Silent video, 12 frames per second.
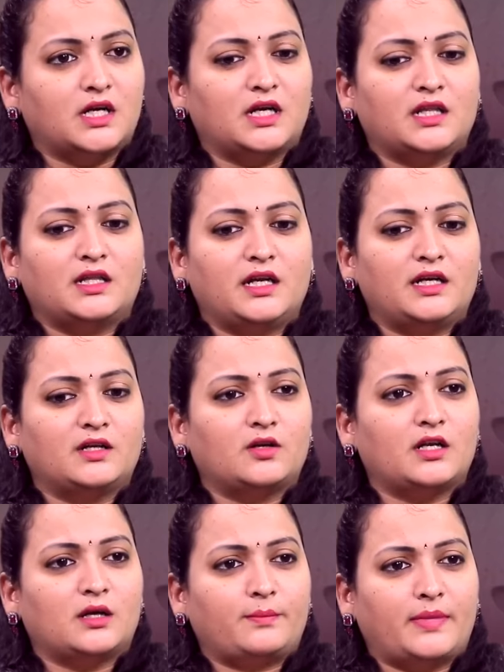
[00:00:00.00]
అంటే
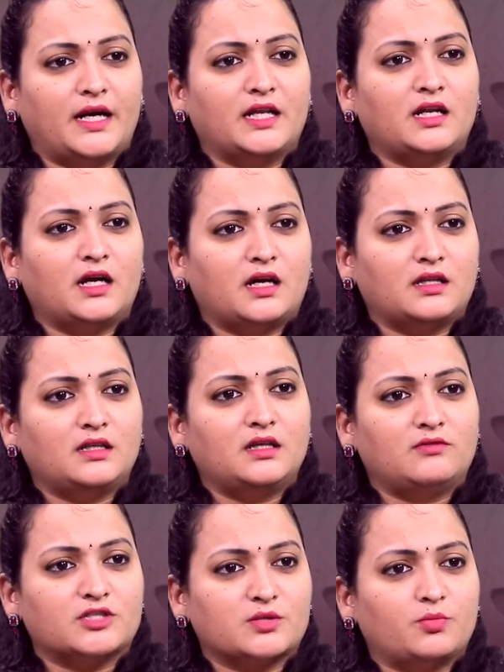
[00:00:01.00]
దేంట్లో అయినా పడినా అది
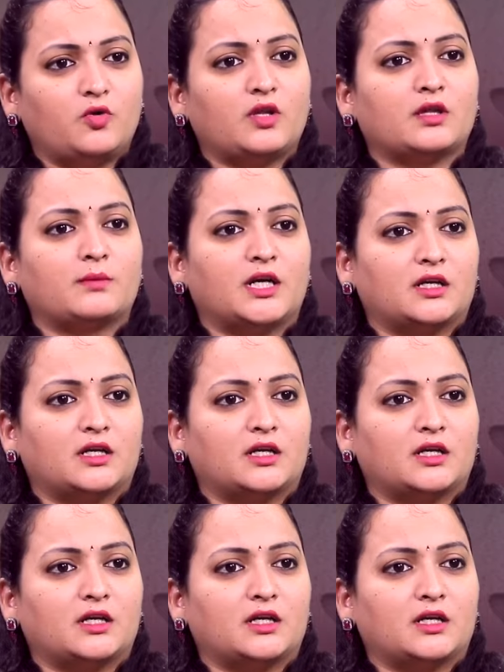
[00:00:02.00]
విషపూరితం